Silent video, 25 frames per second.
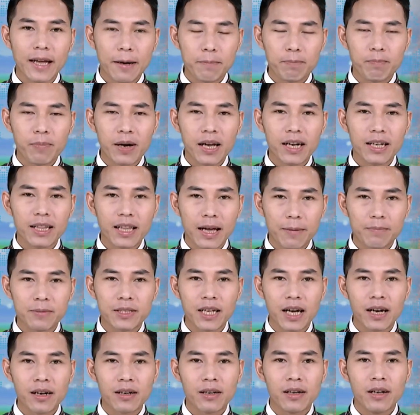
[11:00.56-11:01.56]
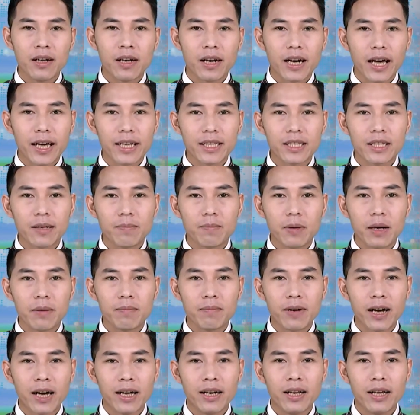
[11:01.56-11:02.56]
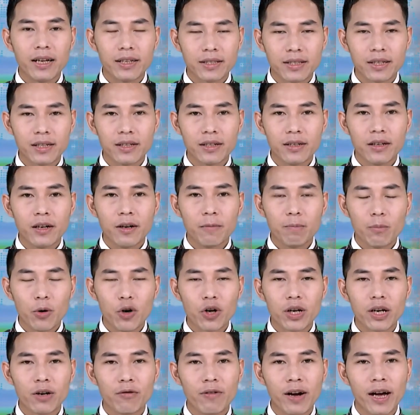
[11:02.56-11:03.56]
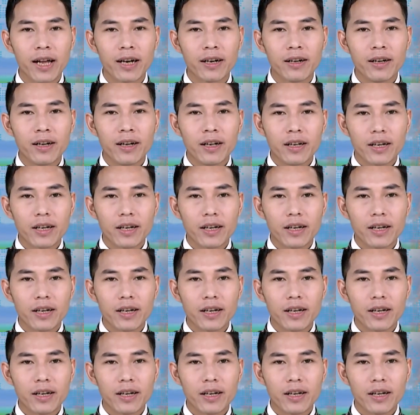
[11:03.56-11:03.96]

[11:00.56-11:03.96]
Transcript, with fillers: tam phát tam sằng cánh chấp năm án hình sự bộ công an